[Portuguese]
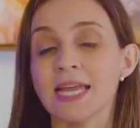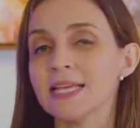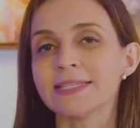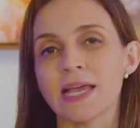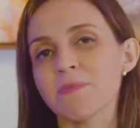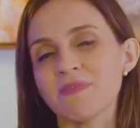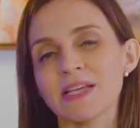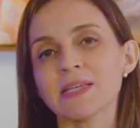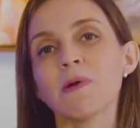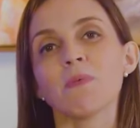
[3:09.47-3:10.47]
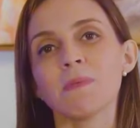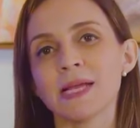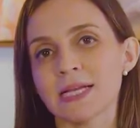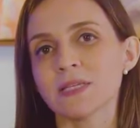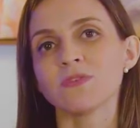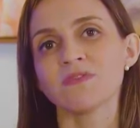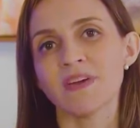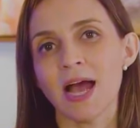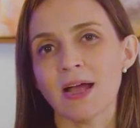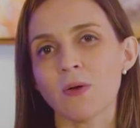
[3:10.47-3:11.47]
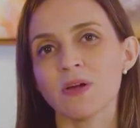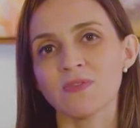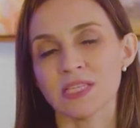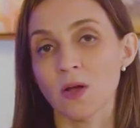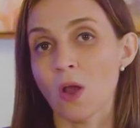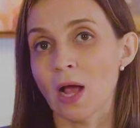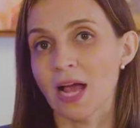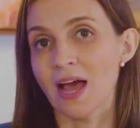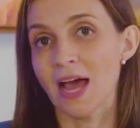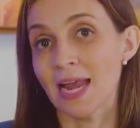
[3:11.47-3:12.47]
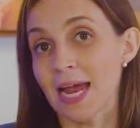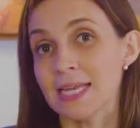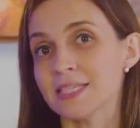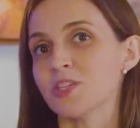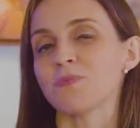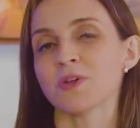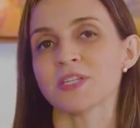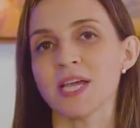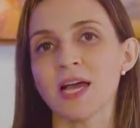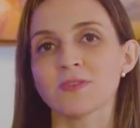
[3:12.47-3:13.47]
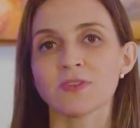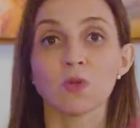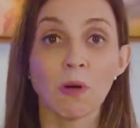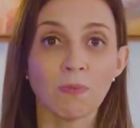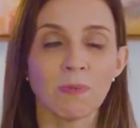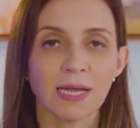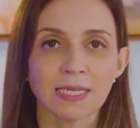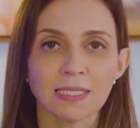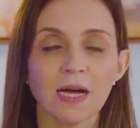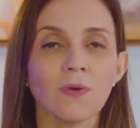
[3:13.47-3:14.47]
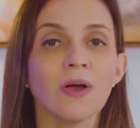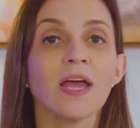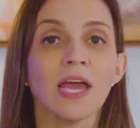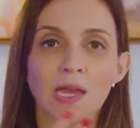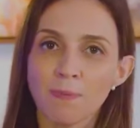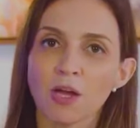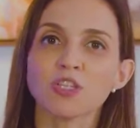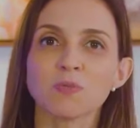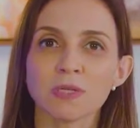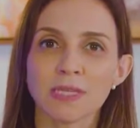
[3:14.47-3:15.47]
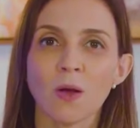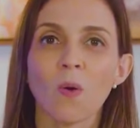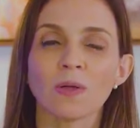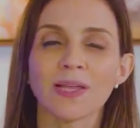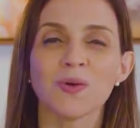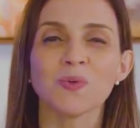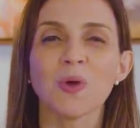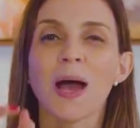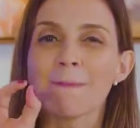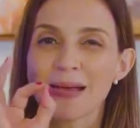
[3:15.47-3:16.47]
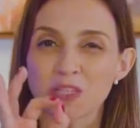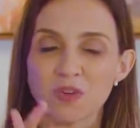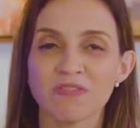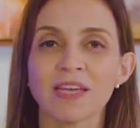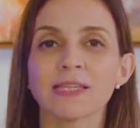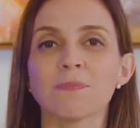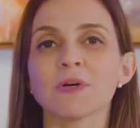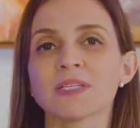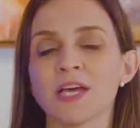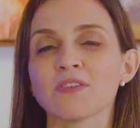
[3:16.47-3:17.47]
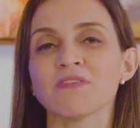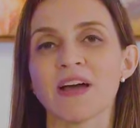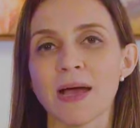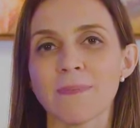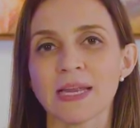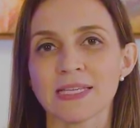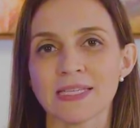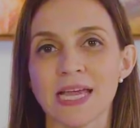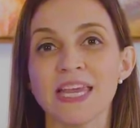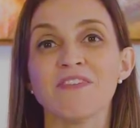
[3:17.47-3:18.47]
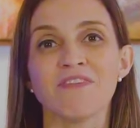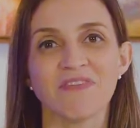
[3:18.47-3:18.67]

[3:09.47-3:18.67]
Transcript: nem sempre vai ser uma publicação de vaga. Quando você coloca analista de projetos numa publicação, ele pode te mostrar um conteúdo, mas 90% vai aparecer ali